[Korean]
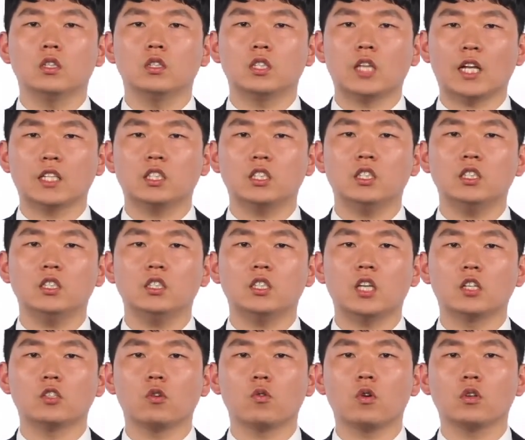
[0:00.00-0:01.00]
자치
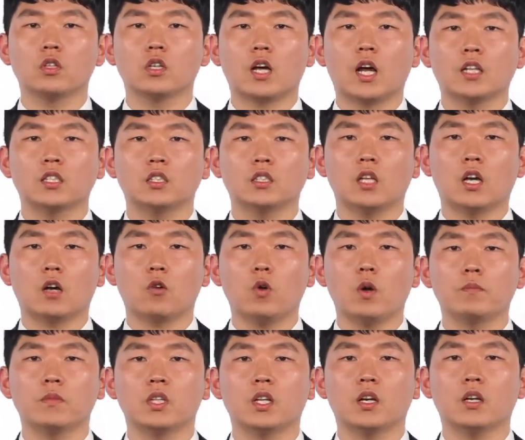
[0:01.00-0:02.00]
재정권을 가진다고
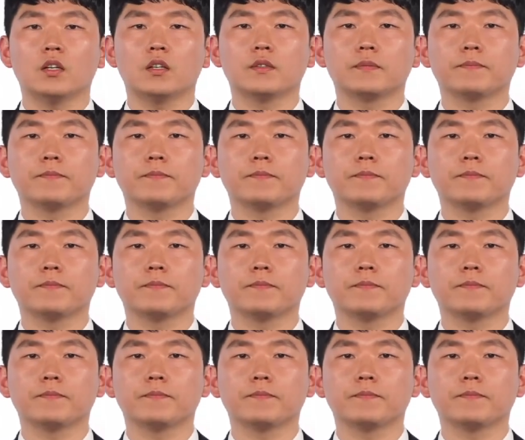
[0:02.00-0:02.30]
합니다.